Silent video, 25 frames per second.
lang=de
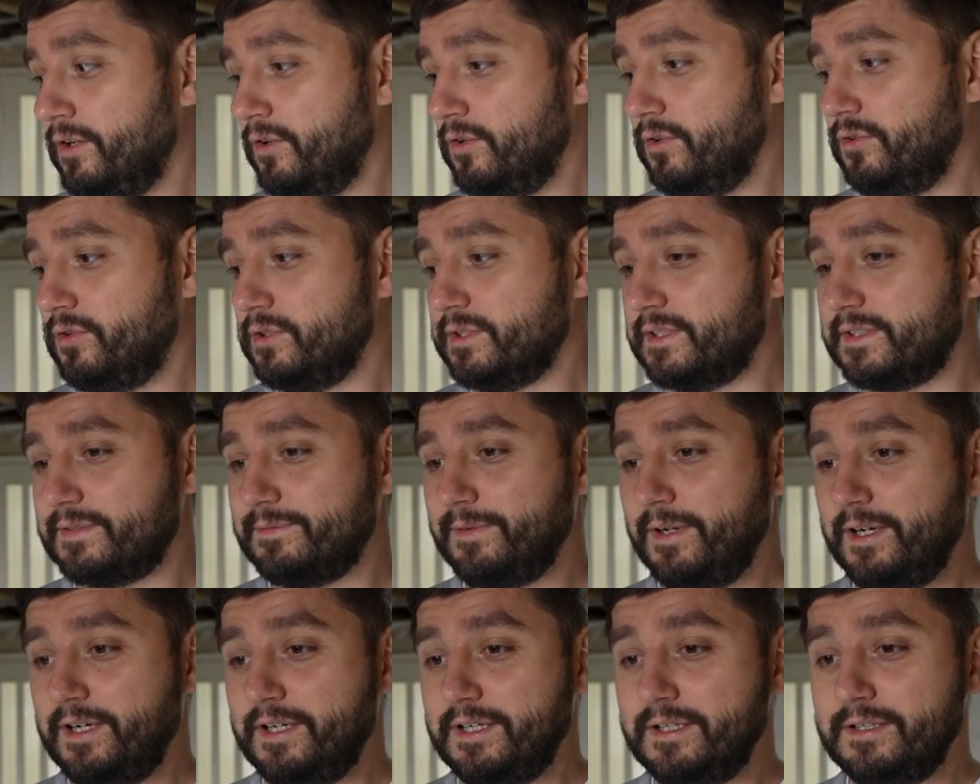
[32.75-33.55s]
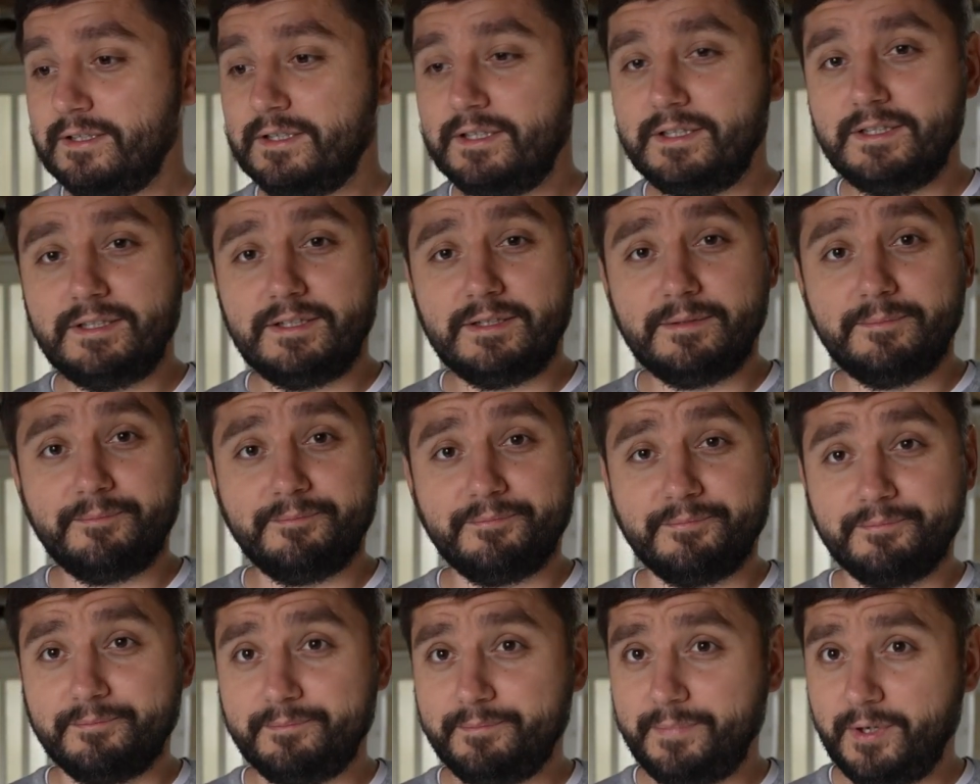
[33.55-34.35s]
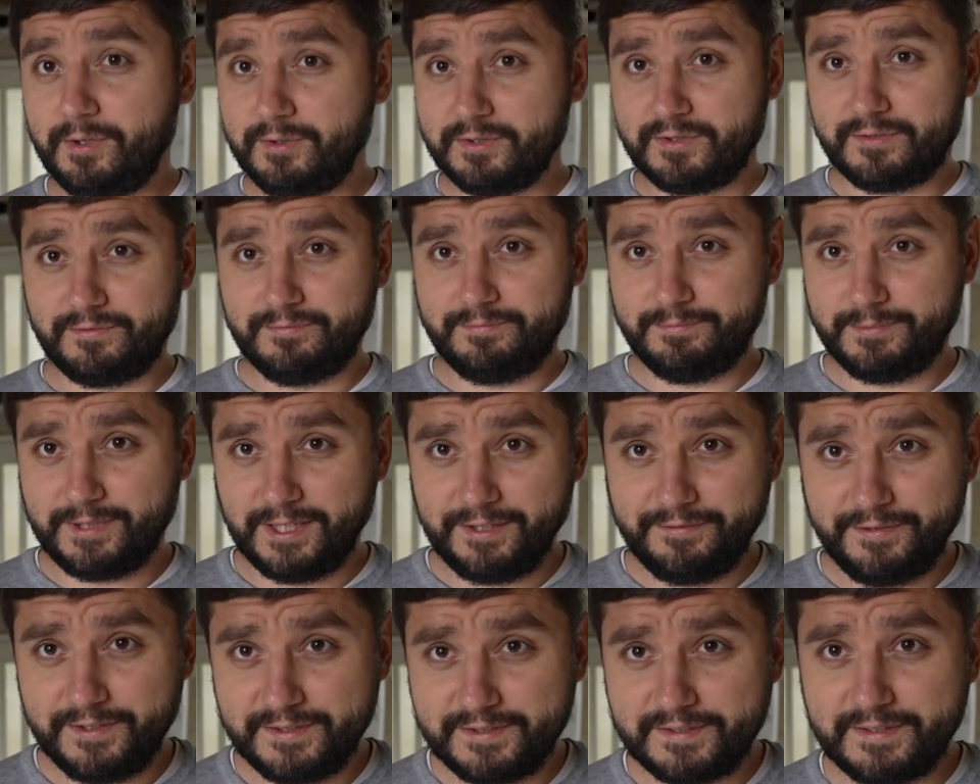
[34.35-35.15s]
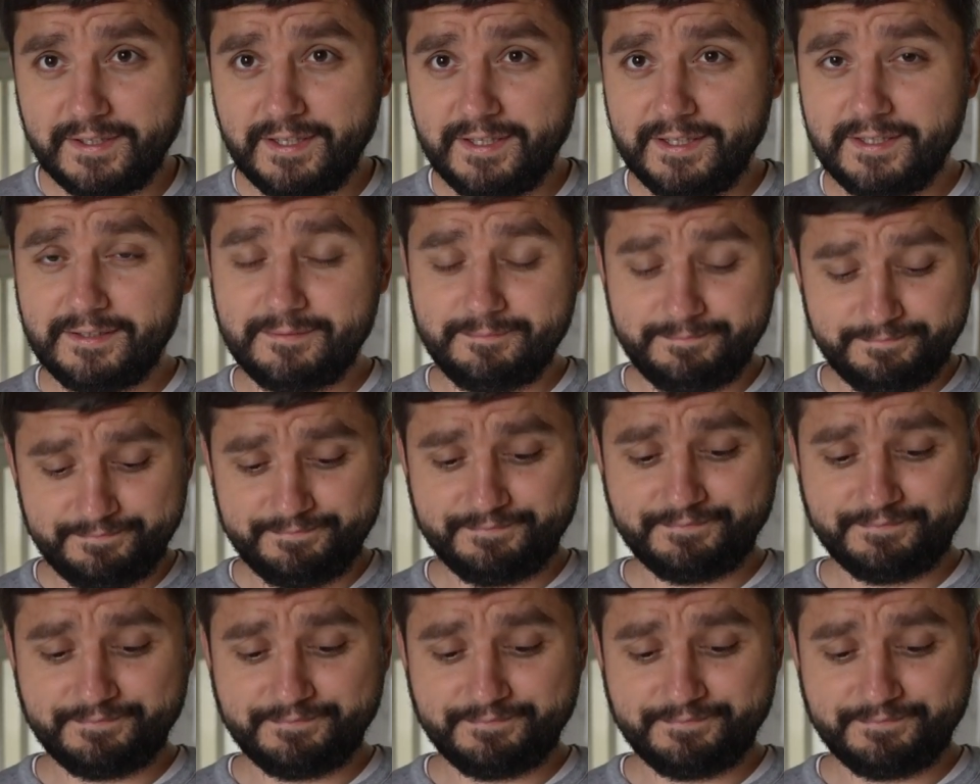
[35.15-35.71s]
Und zwar ähm, baue ich Dachfenster ein